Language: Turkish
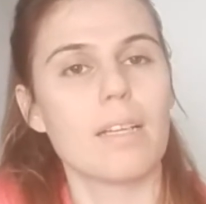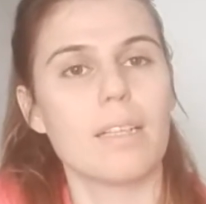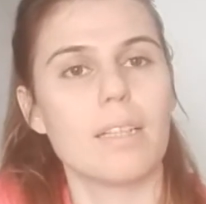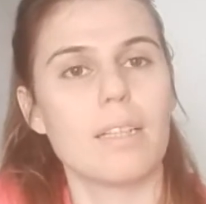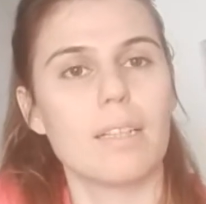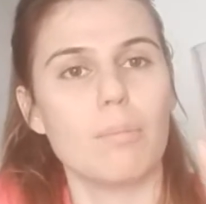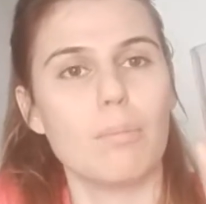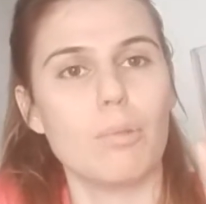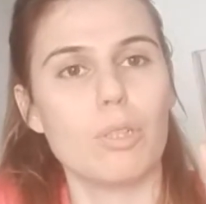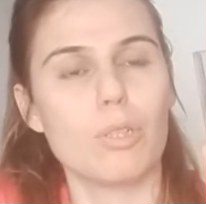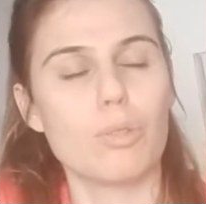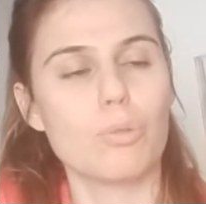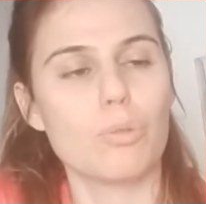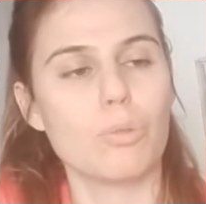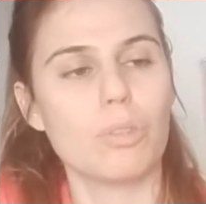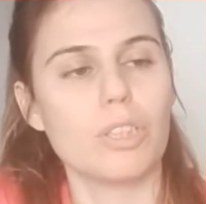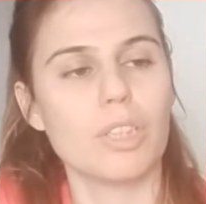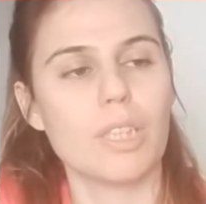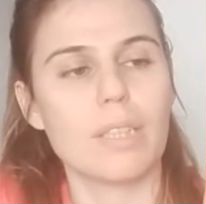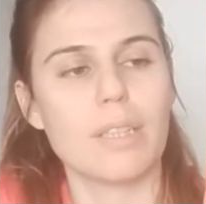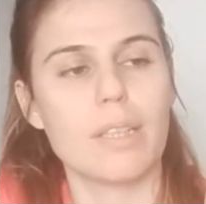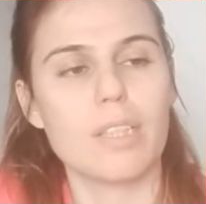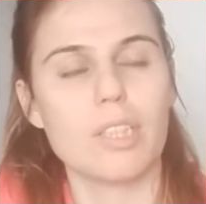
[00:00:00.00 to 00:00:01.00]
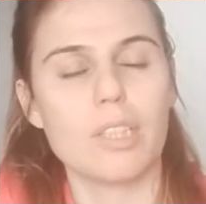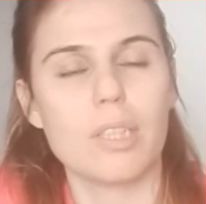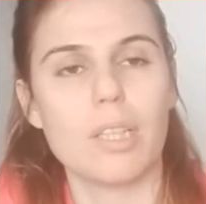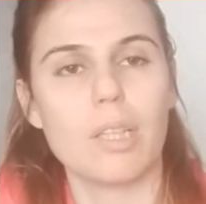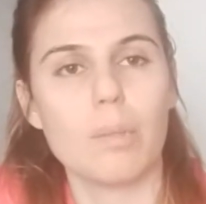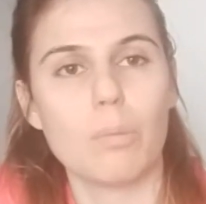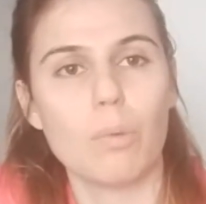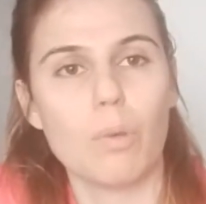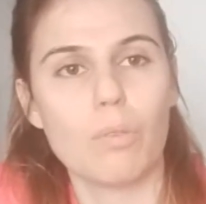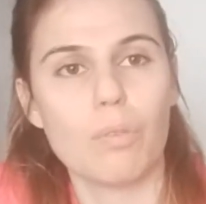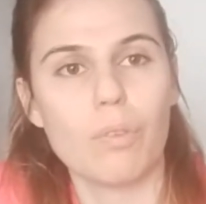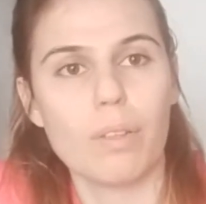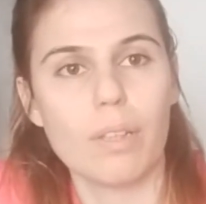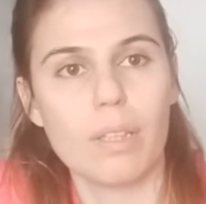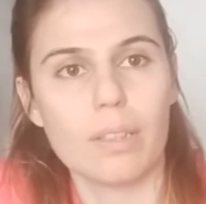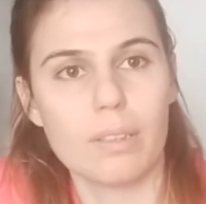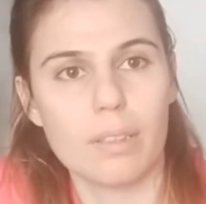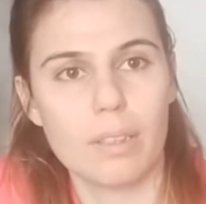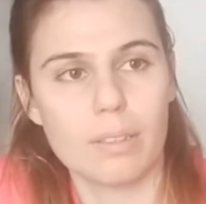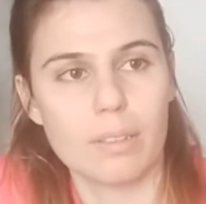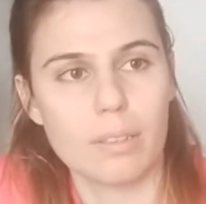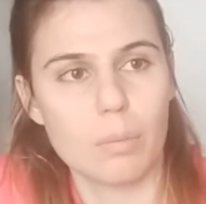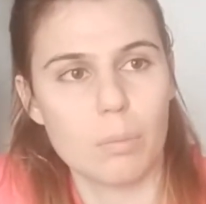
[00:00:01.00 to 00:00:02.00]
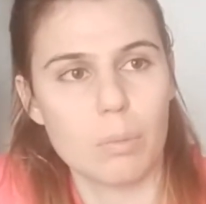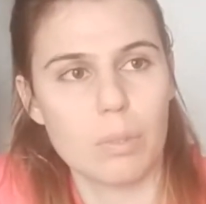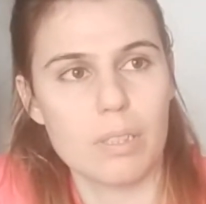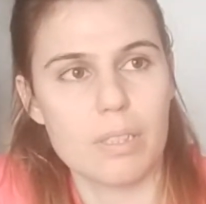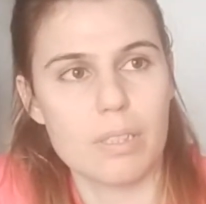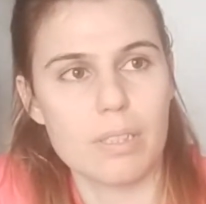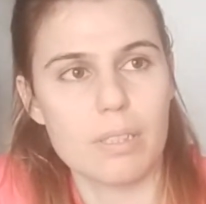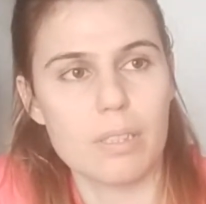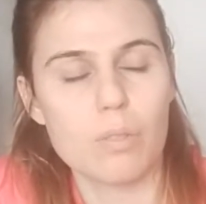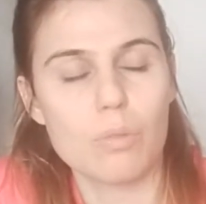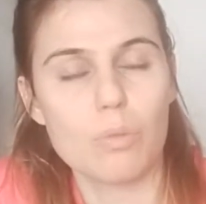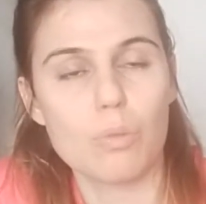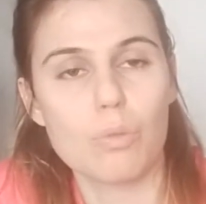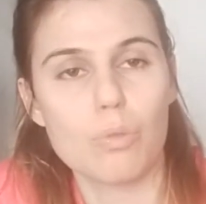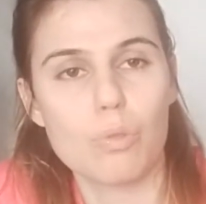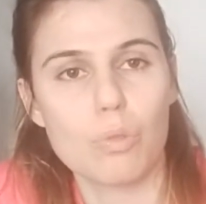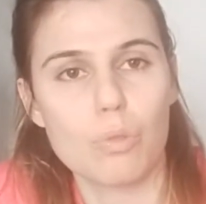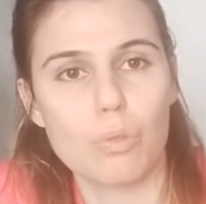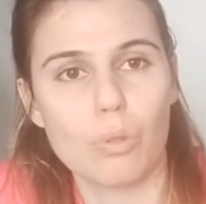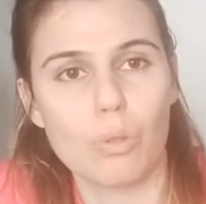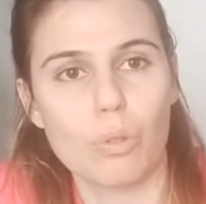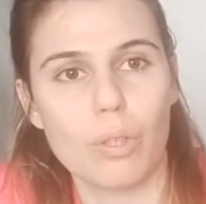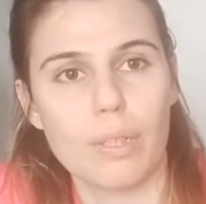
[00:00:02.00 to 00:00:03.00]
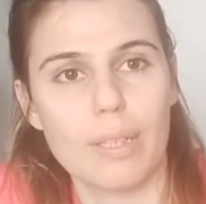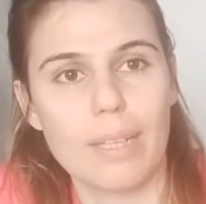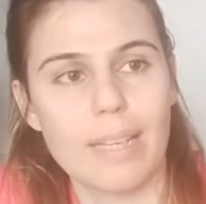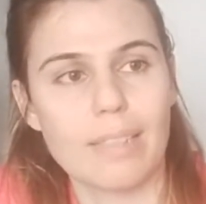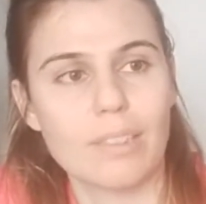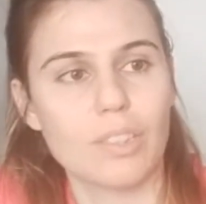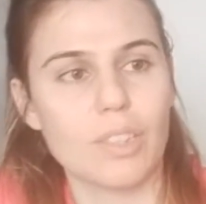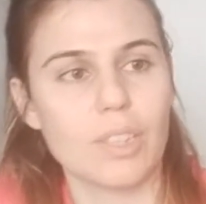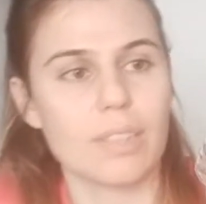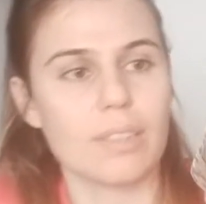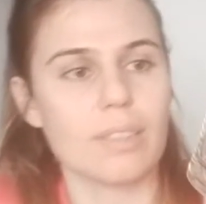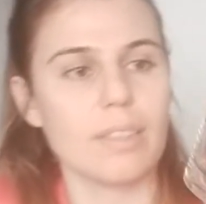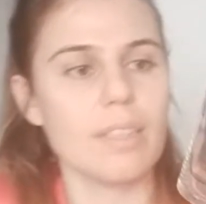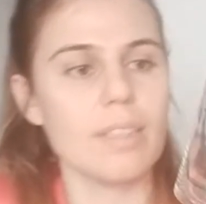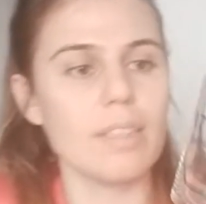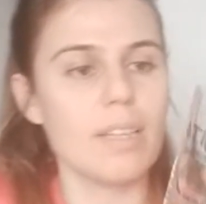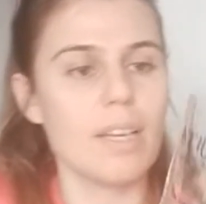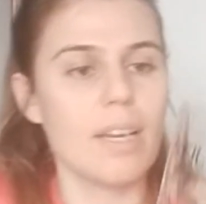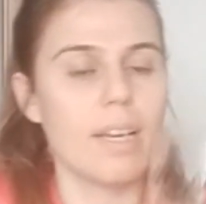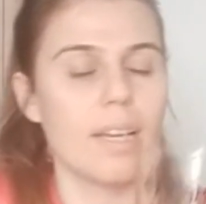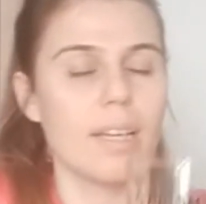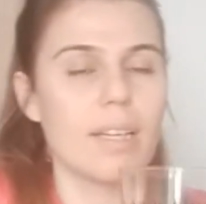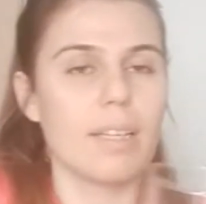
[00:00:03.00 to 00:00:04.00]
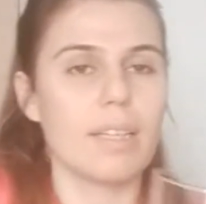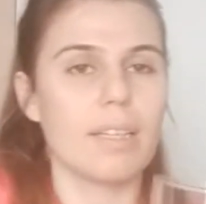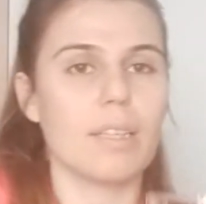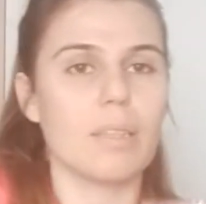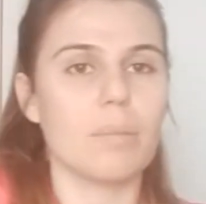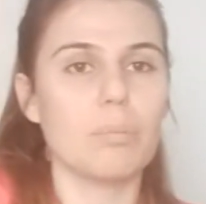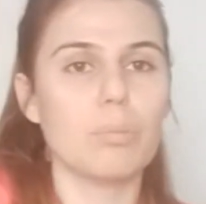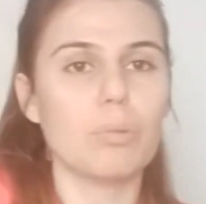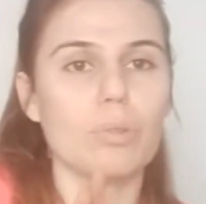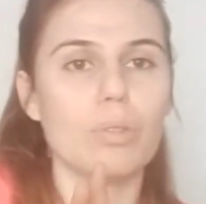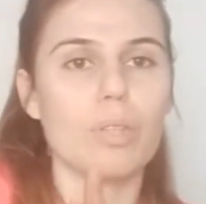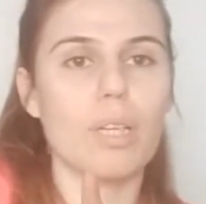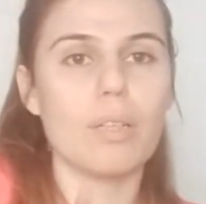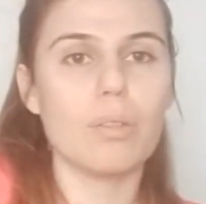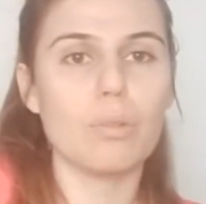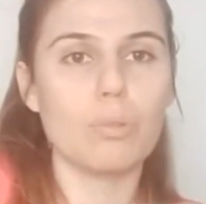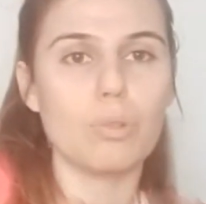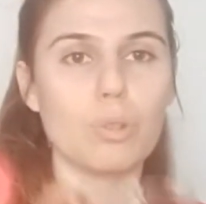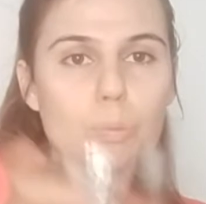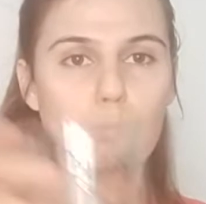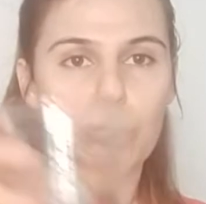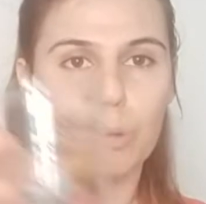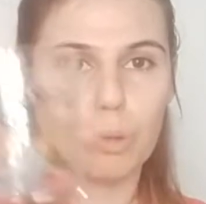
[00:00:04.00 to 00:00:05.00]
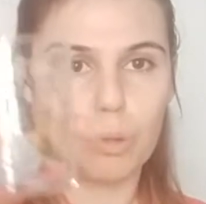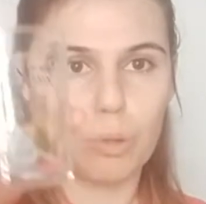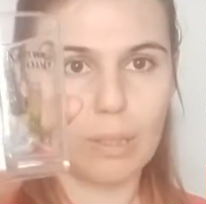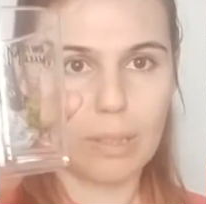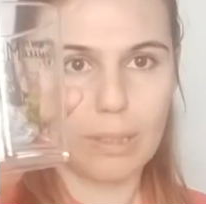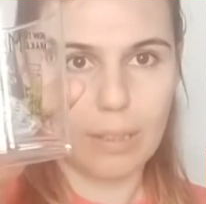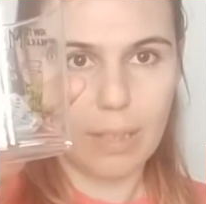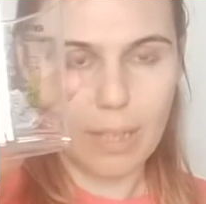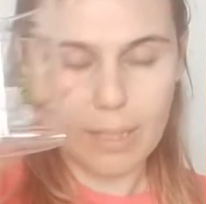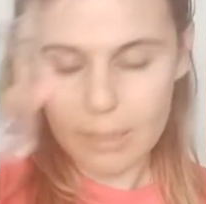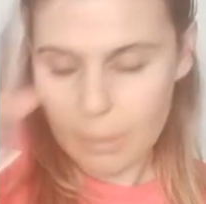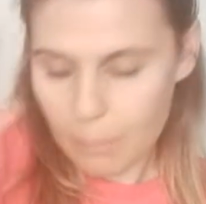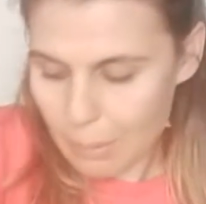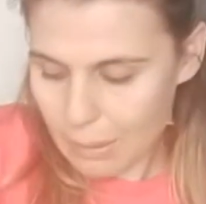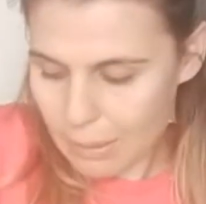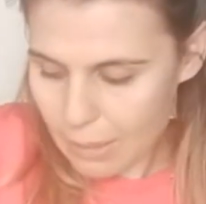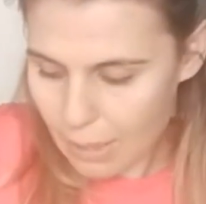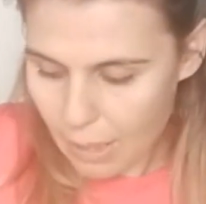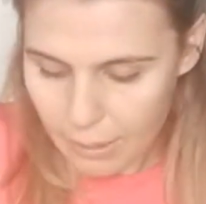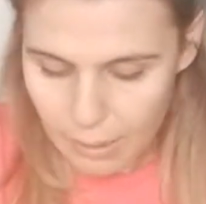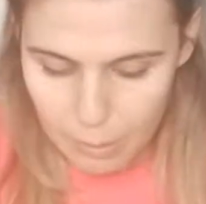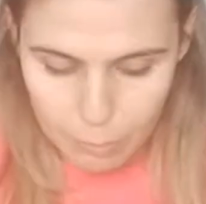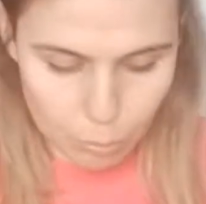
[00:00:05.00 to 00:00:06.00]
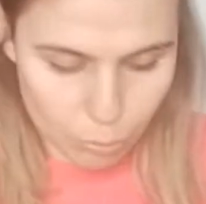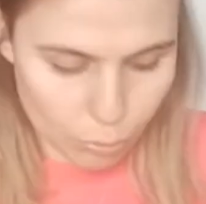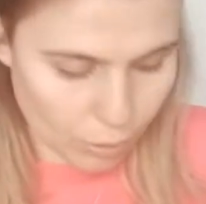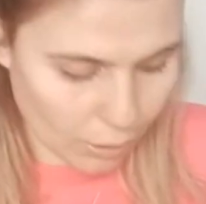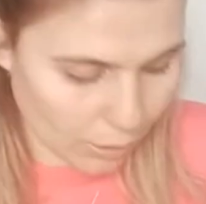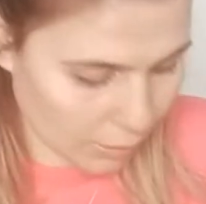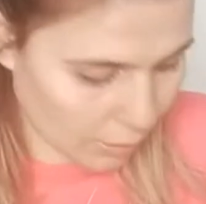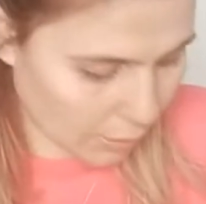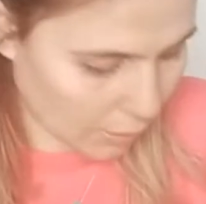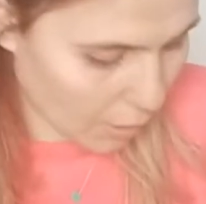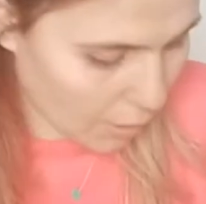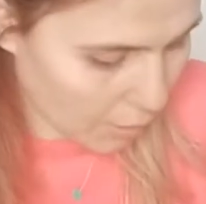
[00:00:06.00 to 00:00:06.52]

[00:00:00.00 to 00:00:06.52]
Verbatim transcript: E, böyle su içerken içe limon falan da atabilirsiniz. Güzel oluyor gerçekten. E, bunlar 3,5 liraydı. Bir tane bunlardan